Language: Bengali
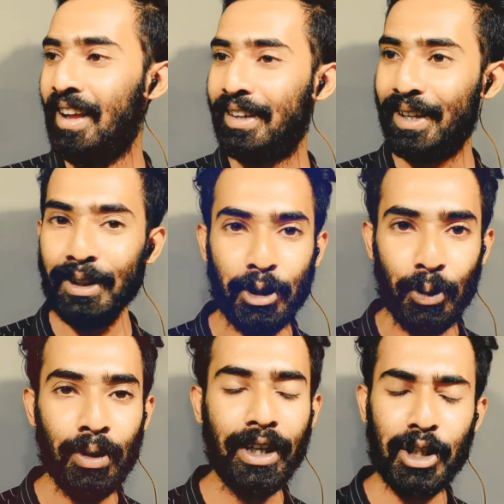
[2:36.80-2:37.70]
কিন্তু
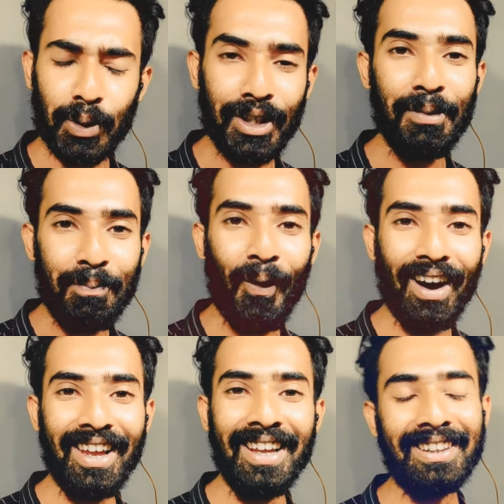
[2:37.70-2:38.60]
কিছুদিন
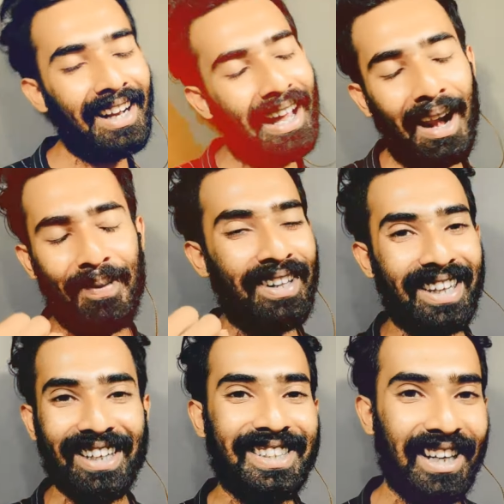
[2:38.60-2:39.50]
পরে তার গার্লফ্রেন্ড
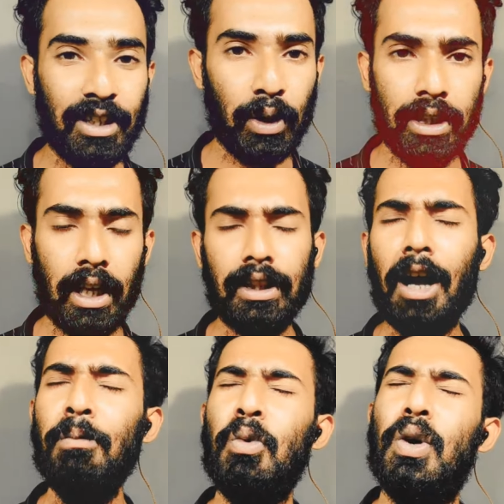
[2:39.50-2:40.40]
তাকে ছেড়ে চলে যায় তার
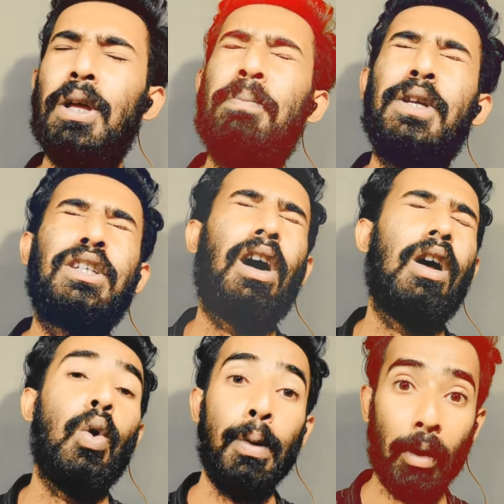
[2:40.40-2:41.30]
মনে বিশাল
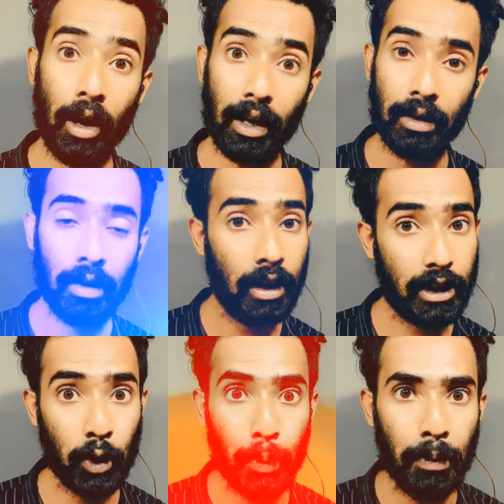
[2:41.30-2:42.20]
অভিমান
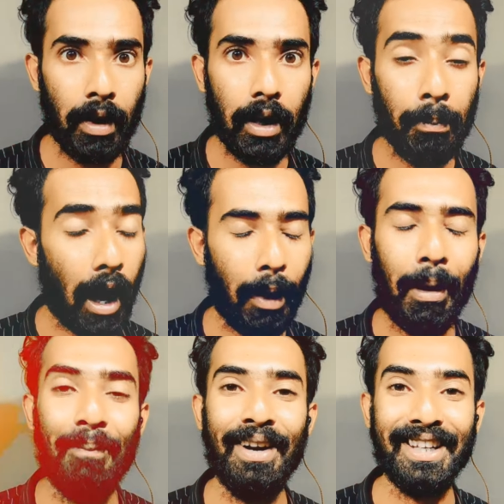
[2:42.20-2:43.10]
সে অভিমানের ভাব
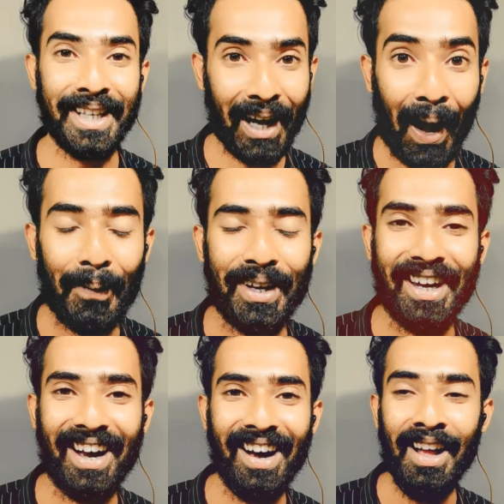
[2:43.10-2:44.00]
নেই সে খাবে না
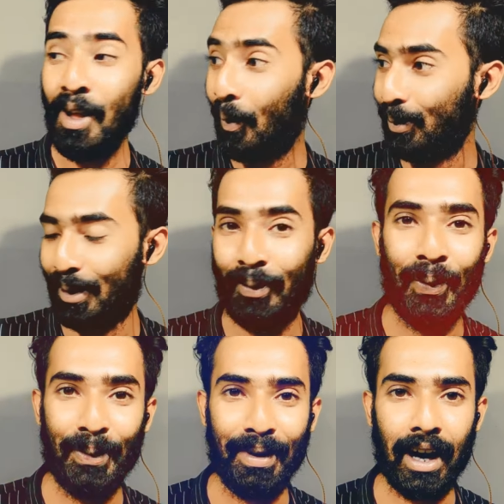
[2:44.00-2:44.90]
কোথাও
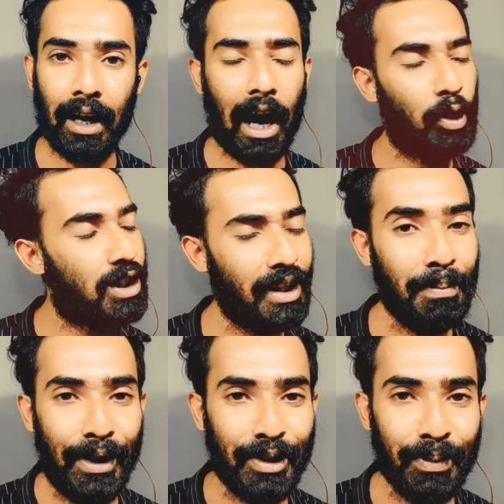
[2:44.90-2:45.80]
ঘুরবে না কারোর সাথে
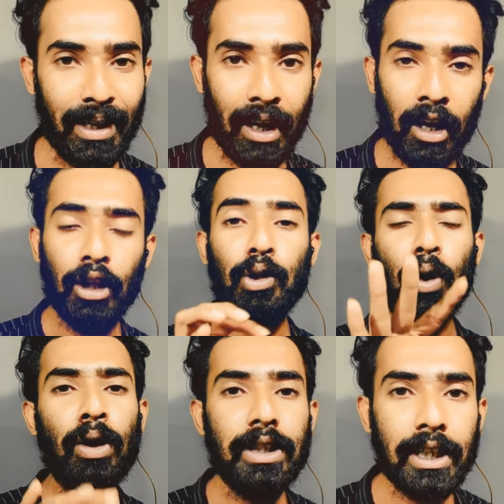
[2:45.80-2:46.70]
বেচবে না
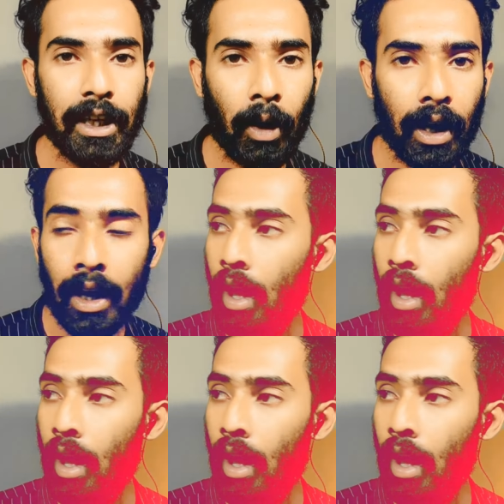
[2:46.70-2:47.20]
তখন সে কি করে